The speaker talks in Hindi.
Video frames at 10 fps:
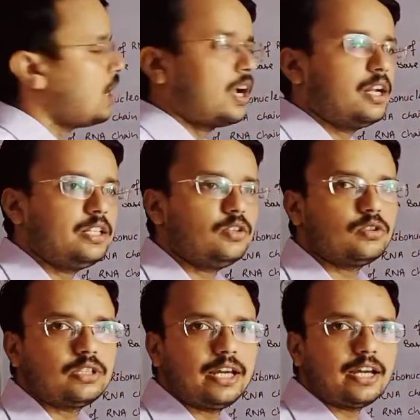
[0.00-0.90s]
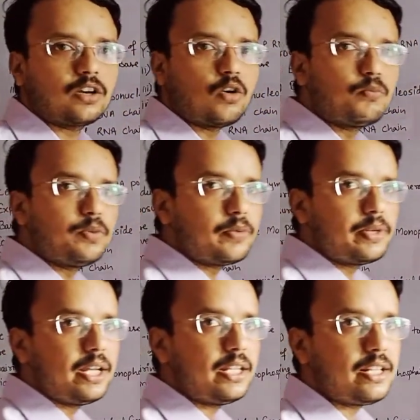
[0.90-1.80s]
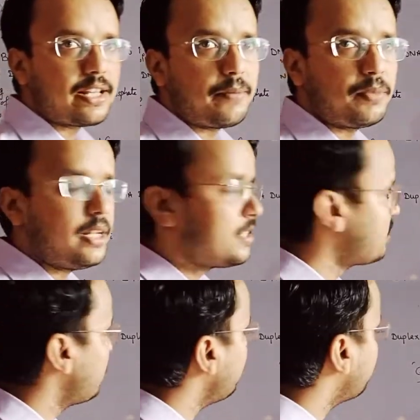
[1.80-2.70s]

आर होता है कॉपी ऑफ डीएनए टेम्पलेट से